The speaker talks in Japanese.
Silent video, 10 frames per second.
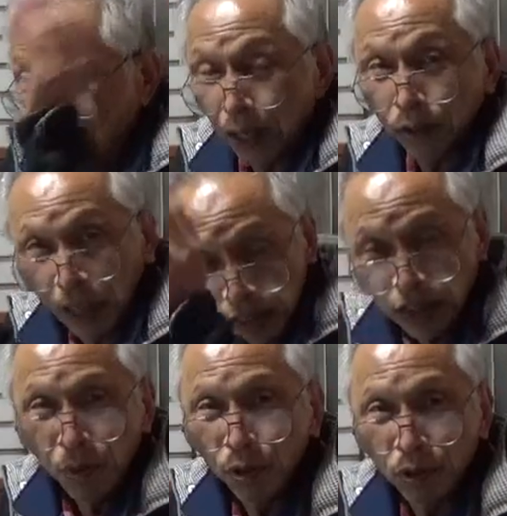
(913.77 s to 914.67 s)
あの太
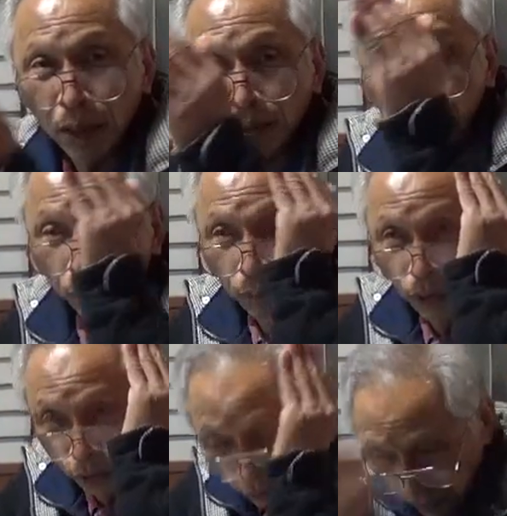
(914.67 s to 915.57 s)
子廟には
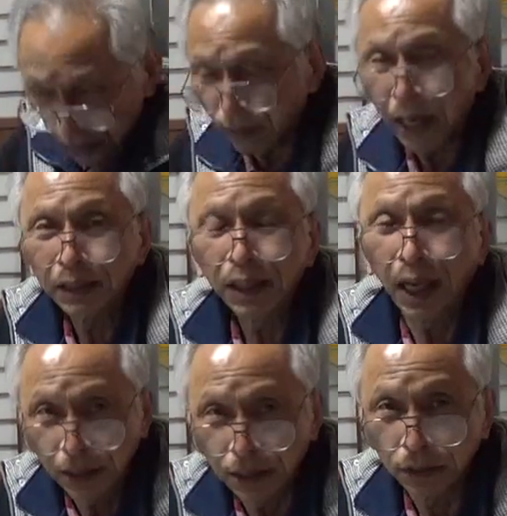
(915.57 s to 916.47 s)
聖徳太子は入って
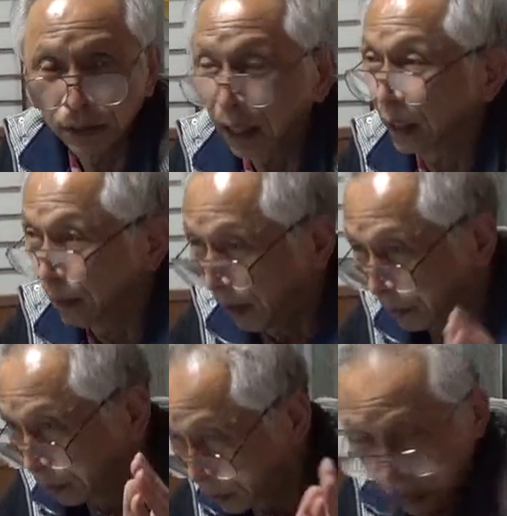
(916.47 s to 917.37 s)
ないんですよだから今
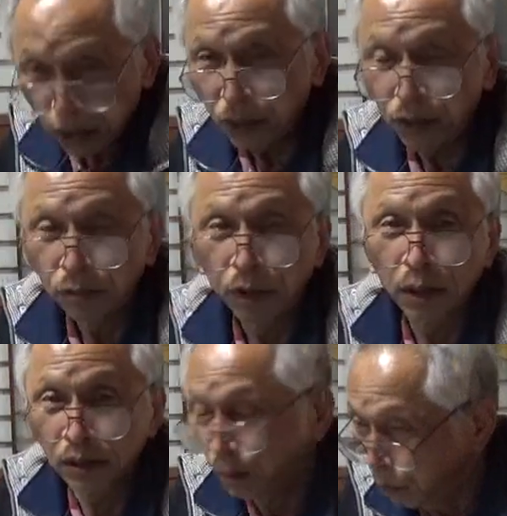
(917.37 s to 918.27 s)
までの歴史に言ってる
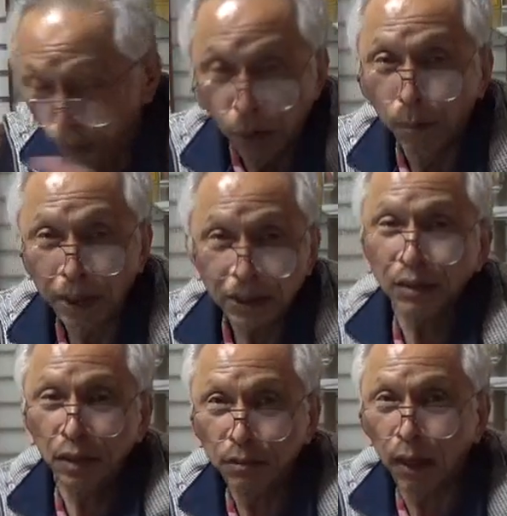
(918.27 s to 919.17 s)
のは全部もう抹
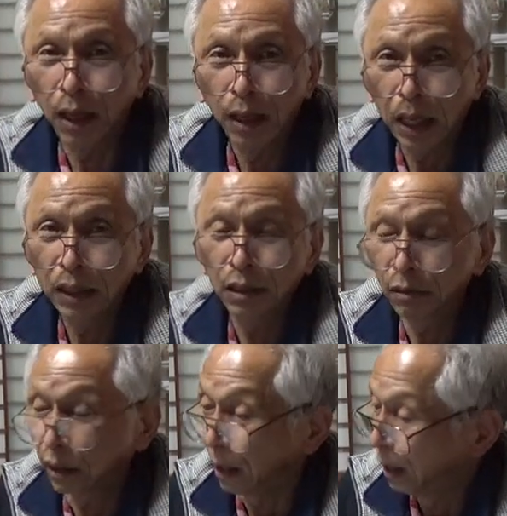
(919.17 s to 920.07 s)
殺ですわはっきり
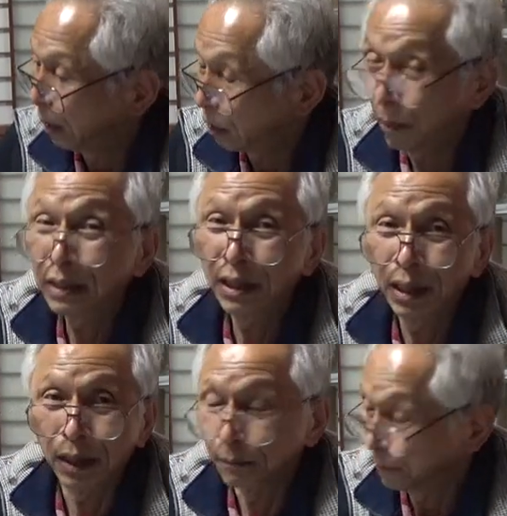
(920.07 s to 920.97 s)
言ってこれ間違いな
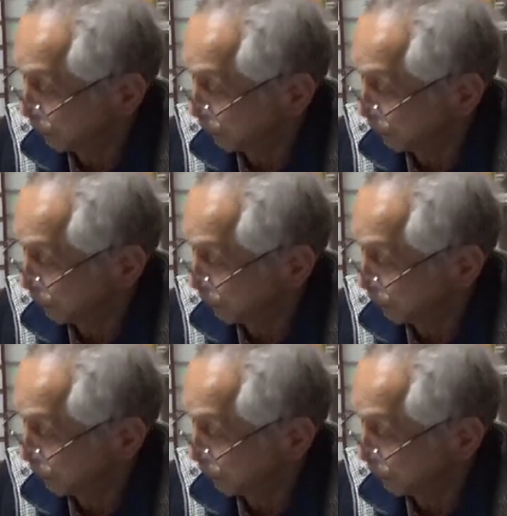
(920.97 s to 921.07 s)
い、